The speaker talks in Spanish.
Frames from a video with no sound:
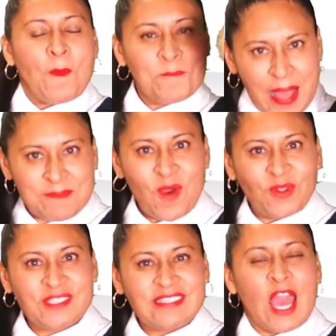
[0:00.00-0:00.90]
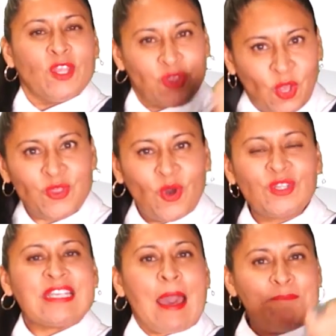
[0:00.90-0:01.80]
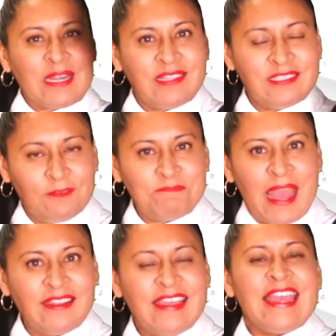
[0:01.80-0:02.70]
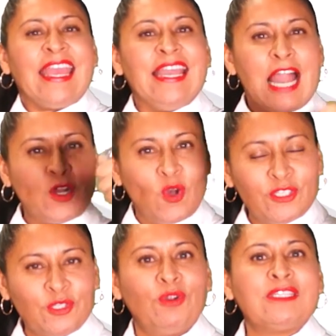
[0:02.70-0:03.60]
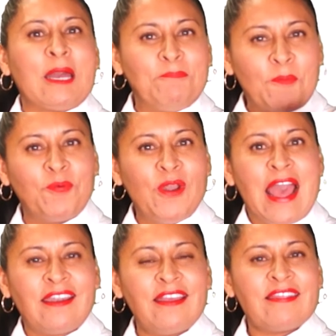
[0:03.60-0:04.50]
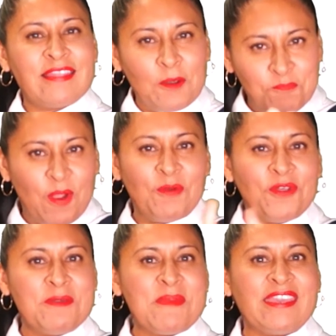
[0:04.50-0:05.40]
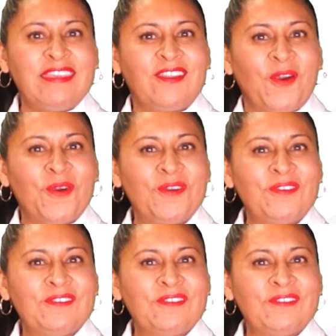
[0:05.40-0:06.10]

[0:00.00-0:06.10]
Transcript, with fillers: Vamos todos a participar en la consulta popular del pueblo de México.